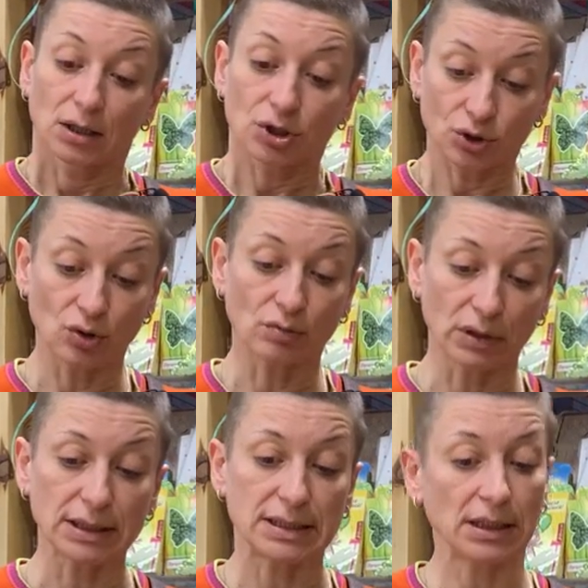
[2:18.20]
Что
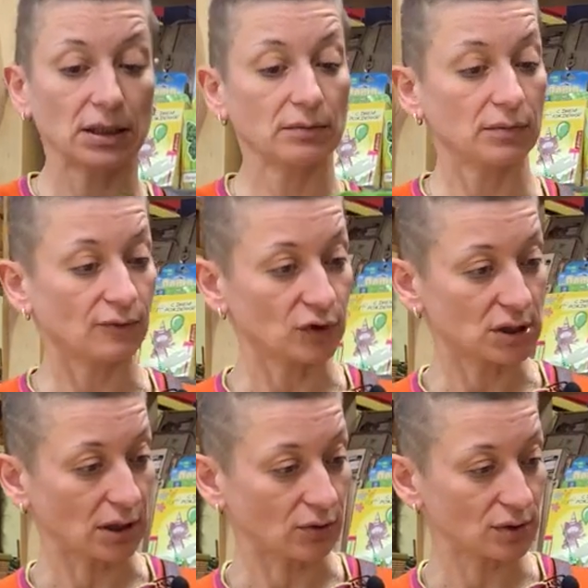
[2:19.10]
мы делаем вот с
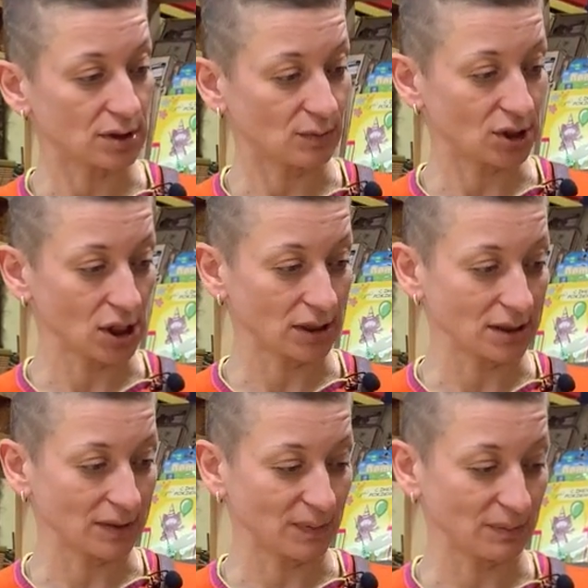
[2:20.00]
такой
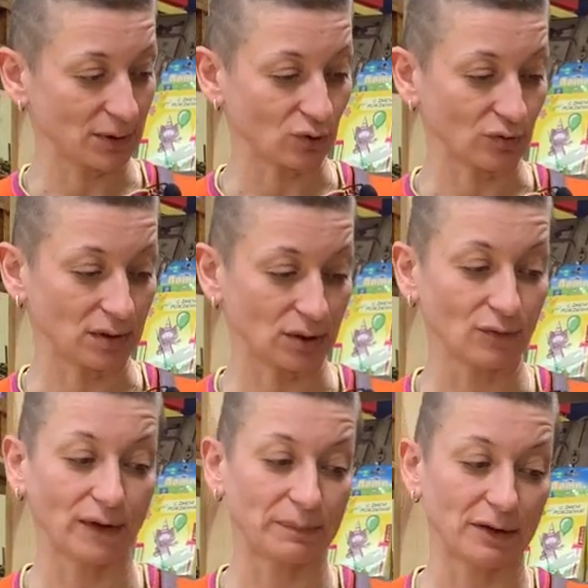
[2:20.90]
замечательной пепперомией? Ну,
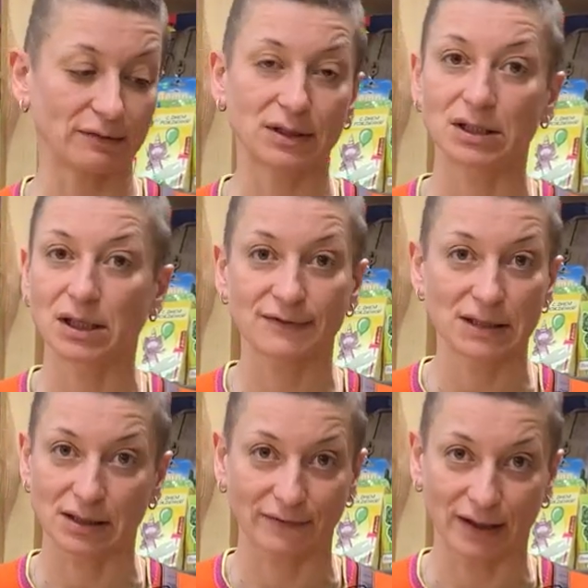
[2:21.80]
во-первых, не
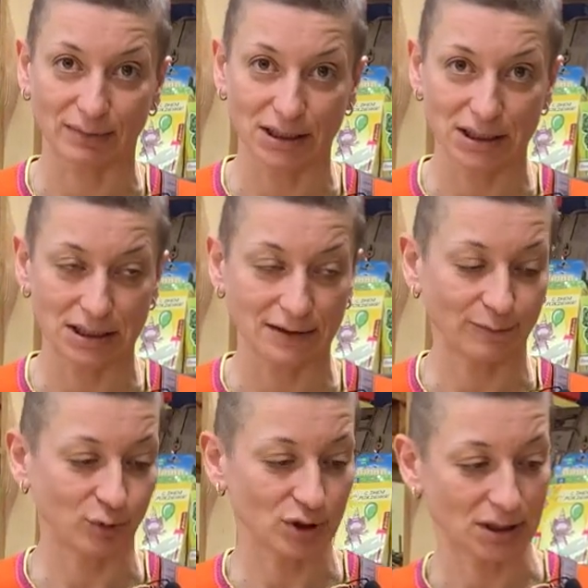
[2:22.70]
вскрываем листья в
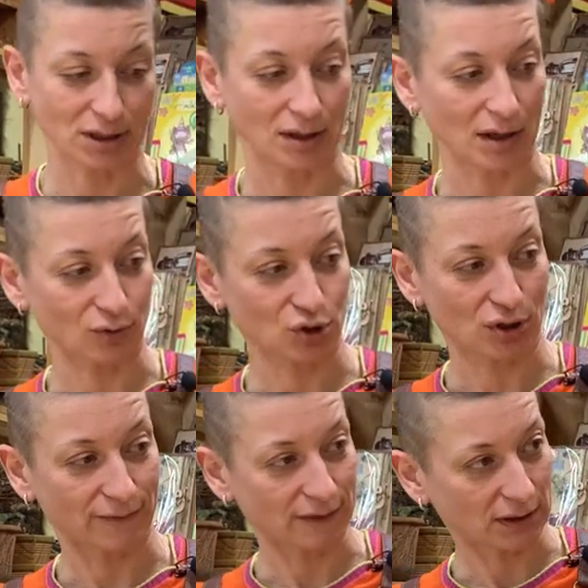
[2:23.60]
поисках
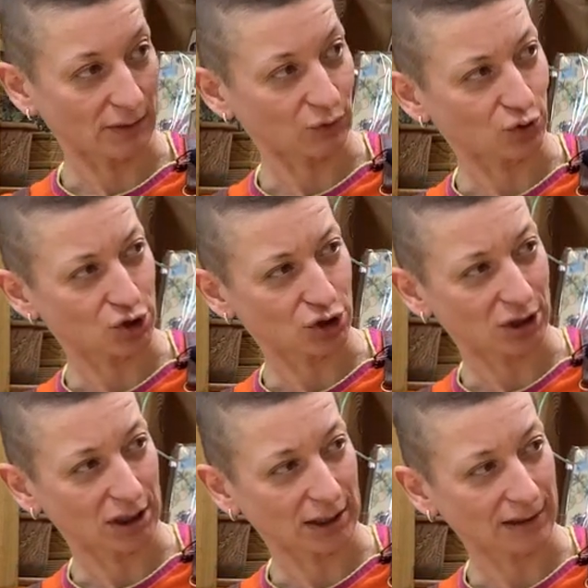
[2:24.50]
горошков, их там точно
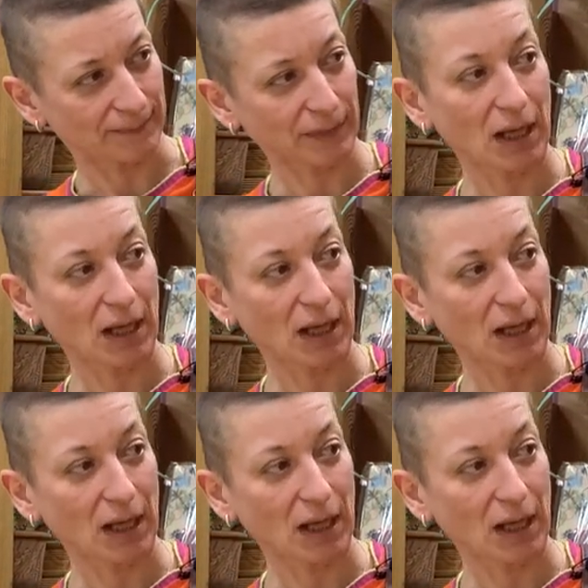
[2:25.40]
нет.